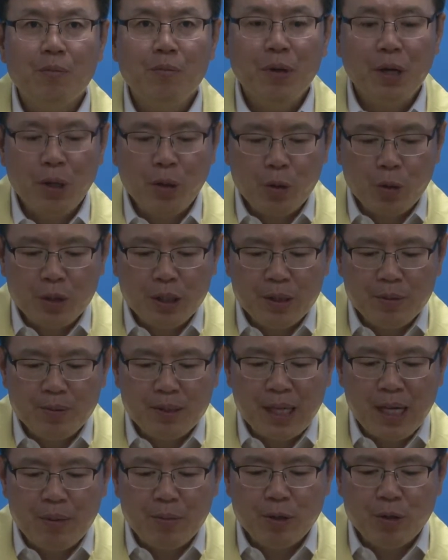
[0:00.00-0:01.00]

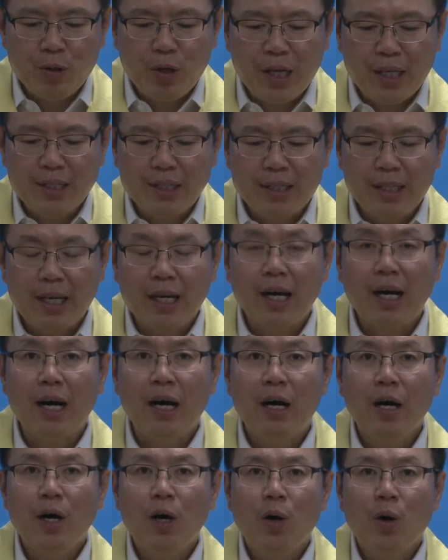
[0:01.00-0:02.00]
154번 환자가
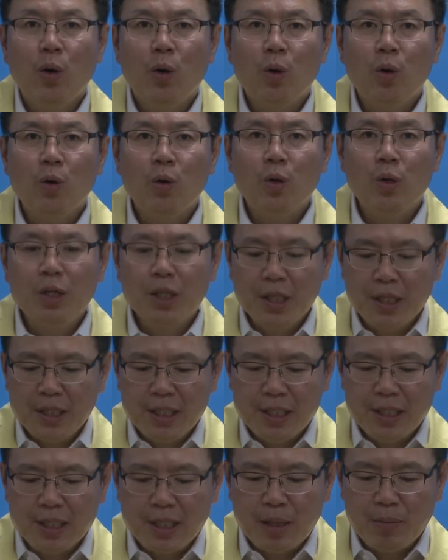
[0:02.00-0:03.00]
오늘
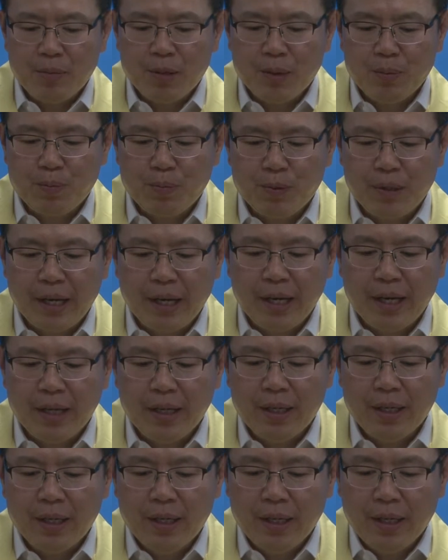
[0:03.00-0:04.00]
10시
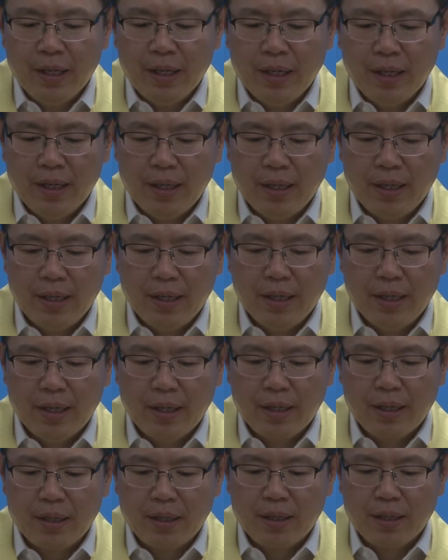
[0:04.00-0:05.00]
30분에
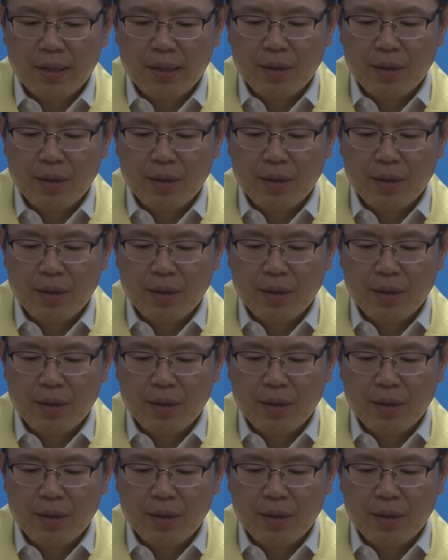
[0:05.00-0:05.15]
에,